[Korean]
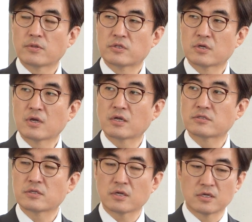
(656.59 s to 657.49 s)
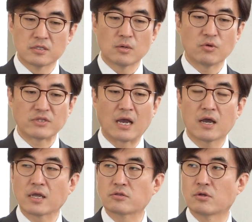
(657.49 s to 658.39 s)
지금까지의 기재부에
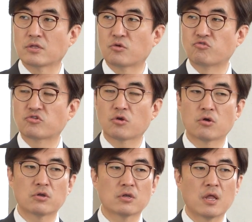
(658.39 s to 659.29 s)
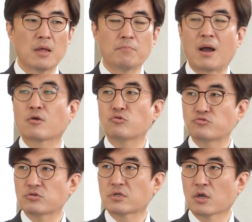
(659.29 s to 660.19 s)
장악했던 이 국정을 바꿀
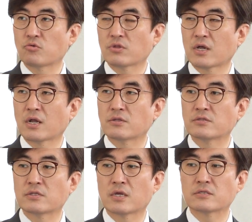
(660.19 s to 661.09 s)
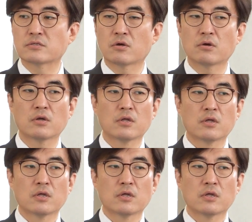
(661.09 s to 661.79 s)
수 있겠구나라는 데서